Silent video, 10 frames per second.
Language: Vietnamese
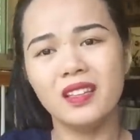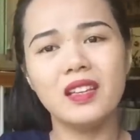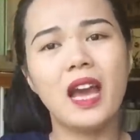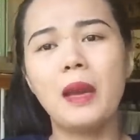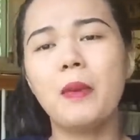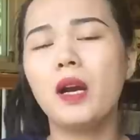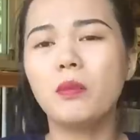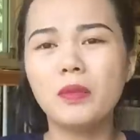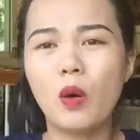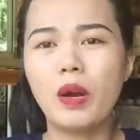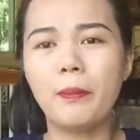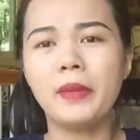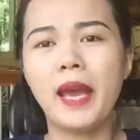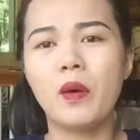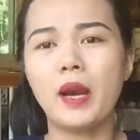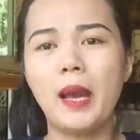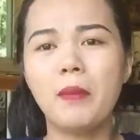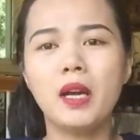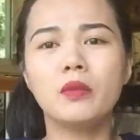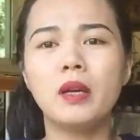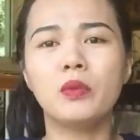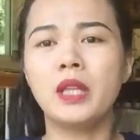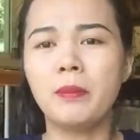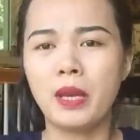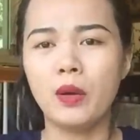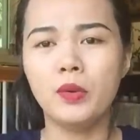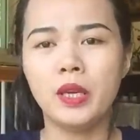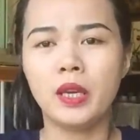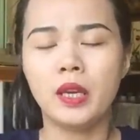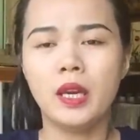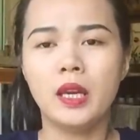chứ hai bên cũng đâu gặp nhau hai bên cũng đâu tìm hiểu gì